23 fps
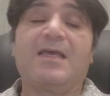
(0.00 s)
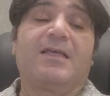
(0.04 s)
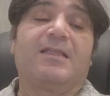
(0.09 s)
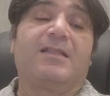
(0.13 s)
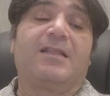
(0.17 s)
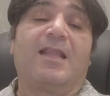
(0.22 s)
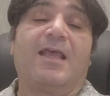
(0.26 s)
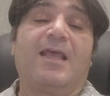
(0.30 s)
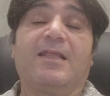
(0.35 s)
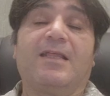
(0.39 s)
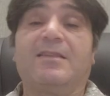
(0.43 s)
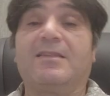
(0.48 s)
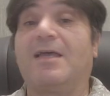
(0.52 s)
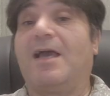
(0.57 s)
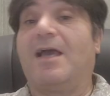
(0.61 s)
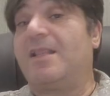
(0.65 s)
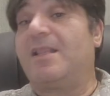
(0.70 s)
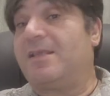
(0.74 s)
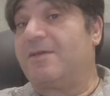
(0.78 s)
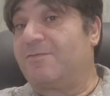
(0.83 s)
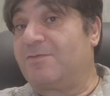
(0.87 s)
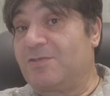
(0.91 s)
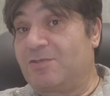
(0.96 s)
для
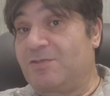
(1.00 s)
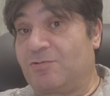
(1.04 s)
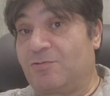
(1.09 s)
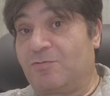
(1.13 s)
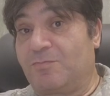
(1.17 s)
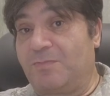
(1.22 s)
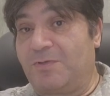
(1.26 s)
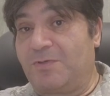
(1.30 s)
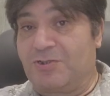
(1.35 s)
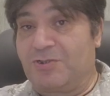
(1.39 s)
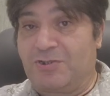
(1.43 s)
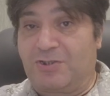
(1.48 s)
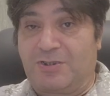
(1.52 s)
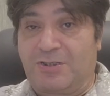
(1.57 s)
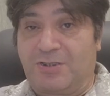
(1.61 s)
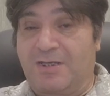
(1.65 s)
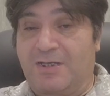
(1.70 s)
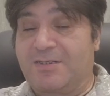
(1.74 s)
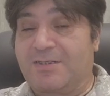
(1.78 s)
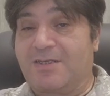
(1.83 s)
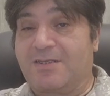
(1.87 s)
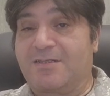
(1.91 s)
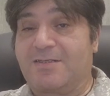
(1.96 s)
дальнего зарубежья,
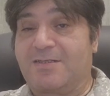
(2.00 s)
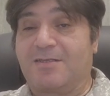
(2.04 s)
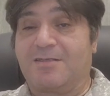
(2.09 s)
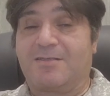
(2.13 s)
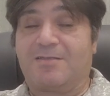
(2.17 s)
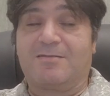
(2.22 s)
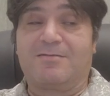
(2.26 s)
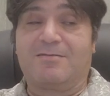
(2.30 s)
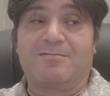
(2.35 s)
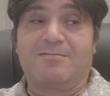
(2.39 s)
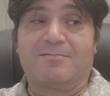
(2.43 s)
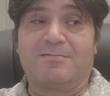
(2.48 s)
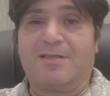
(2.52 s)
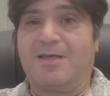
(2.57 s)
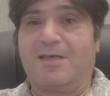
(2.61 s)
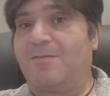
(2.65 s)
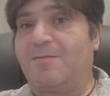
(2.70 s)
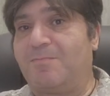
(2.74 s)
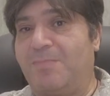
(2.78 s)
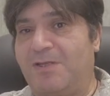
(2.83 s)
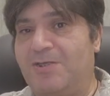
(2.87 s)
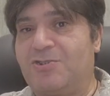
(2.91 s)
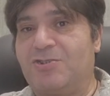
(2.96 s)
так сказать, да и
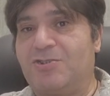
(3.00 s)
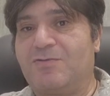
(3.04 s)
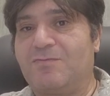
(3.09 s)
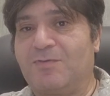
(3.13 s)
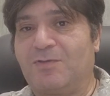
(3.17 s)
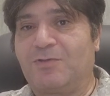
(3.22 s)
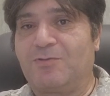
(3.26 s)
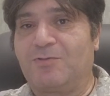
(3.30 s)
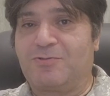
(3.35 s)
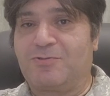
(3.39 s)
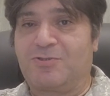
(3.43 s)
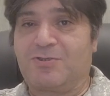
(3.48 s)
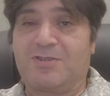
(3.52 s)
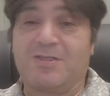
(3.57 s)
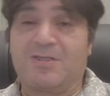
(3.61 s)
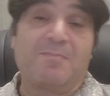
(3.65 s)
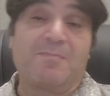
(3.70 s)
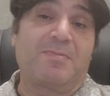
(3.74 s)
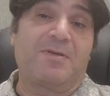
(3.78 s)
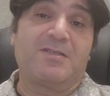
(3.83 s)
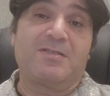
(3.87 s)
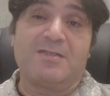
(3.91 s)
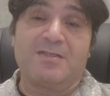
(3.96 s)
ближнего тоже, за
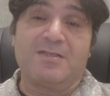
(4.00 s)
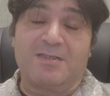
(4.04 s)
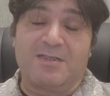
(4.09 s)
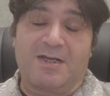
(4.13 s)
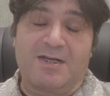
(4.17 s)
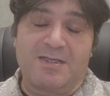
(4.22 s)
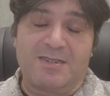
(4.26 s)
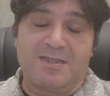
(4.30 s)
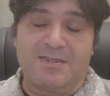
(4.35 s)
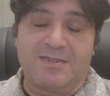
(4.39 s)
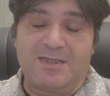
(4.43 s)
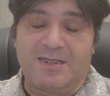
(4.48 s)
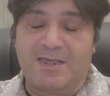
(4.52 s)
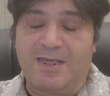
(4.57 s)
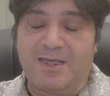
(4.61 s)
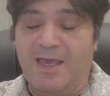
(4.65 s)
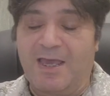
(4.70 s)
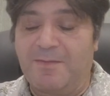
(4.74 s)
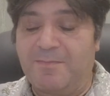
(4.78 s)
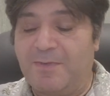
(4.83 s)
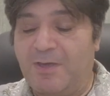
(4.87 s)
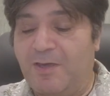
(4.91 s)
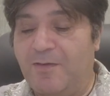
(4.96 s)
пределы России
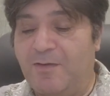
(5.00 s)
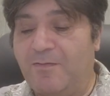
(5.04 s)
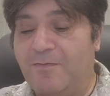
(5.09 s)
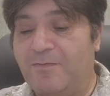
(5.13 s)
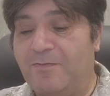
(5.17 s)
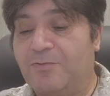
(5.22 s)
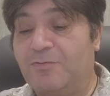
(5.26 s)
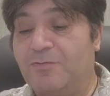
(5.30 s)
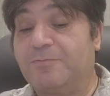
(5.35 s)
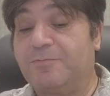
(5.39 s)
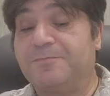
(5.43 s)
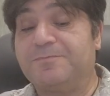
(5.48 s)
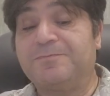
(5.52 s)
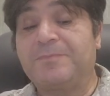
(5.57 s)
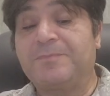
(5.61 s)
я имею в виду.